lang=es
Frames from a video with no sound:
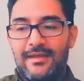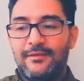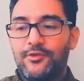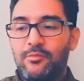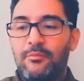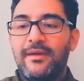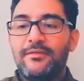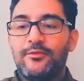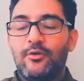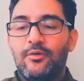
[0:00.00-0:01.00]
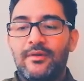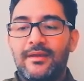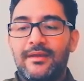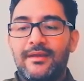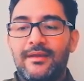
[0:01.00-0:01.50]
que en su momento
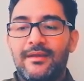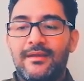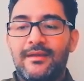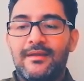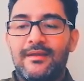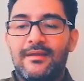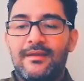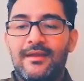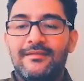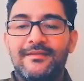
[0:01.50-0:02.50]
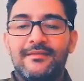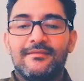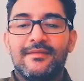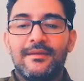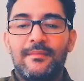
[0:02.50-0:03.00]
el
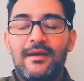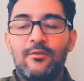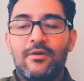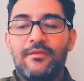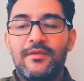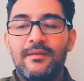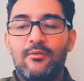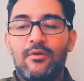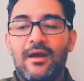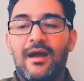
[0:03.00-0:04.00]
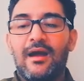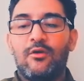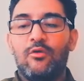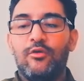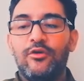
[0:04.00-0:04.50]
sistema educativo
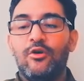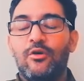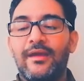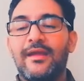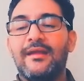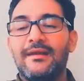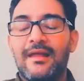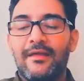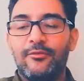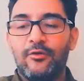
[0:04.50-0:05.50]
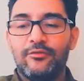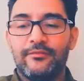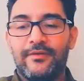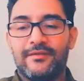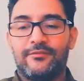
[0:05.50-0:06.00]
acogió en las dos
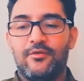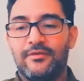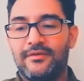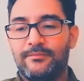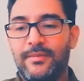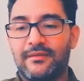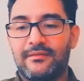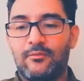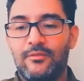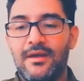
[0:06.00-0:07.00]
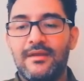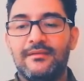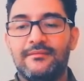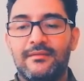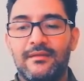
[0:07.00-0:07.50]
facciones,
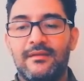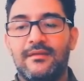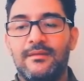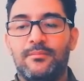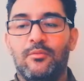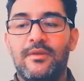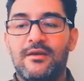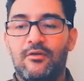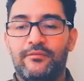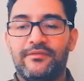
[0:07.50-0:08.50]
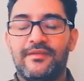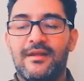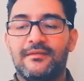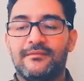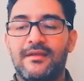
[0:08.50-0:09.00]
particulares y públicas
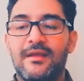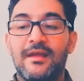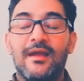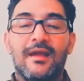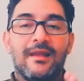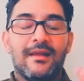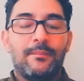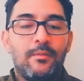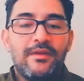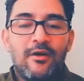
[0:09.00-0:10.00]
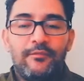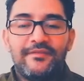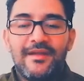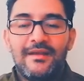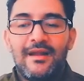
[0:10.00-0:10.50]
oficiales. Las públicas
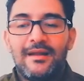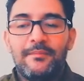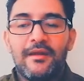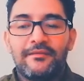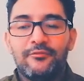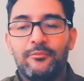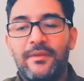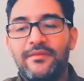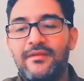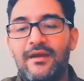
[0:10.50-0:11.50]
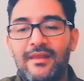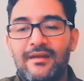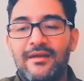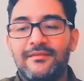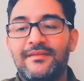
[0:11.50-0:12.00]
oficiales, al verse suspendidas
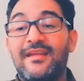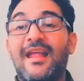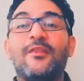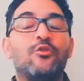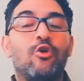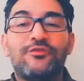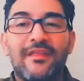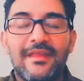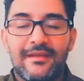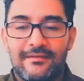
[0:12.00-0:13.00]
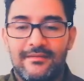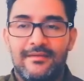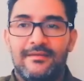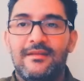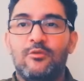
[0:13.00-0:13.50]
las clases y al no tener
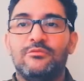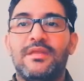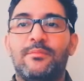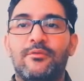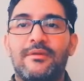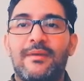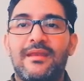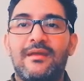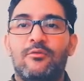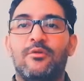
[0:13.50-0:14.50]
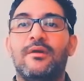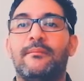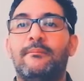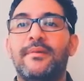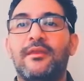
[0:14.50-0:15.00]
ningún tipo de manejo
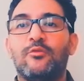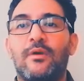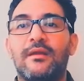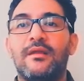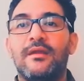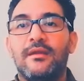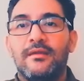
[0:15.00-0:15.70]
virtual,